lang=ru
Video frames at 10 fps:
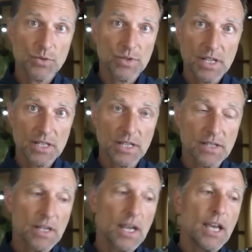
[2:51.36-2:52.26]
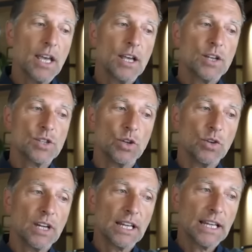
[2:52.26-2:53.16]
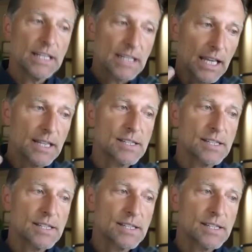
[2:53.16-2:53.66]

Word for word: сопротивление — чтобы хоть как-то